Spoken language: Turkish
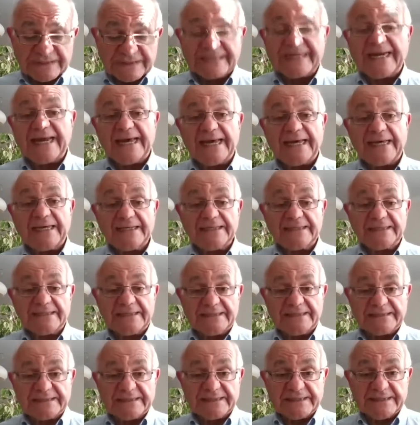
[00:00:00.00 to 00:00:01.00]
ile
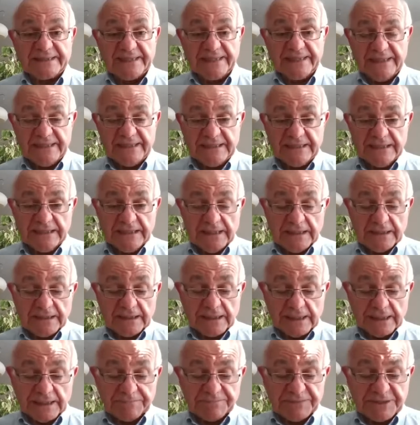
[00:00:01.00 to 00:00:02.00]
ilgili
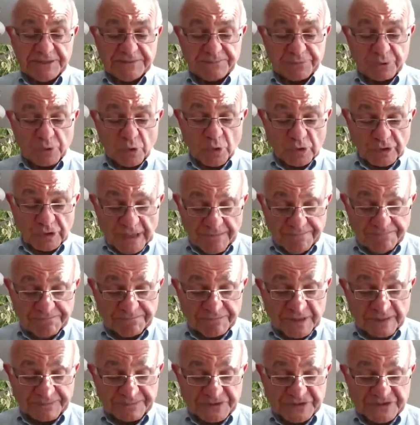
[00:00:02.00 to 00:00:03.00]
bir program
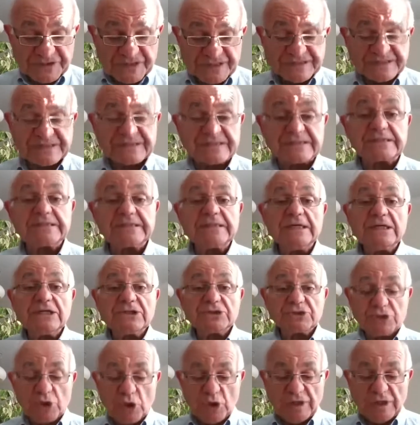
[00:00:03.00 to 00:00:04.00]
yapacağız.
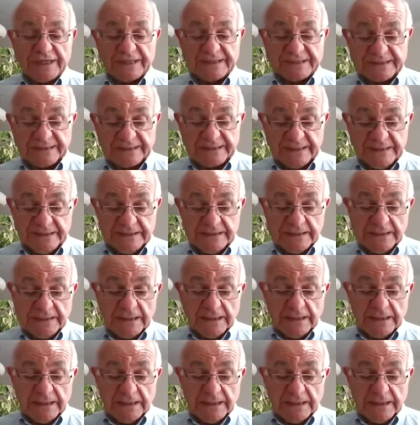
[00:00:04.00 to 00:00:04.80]
Şöyle ki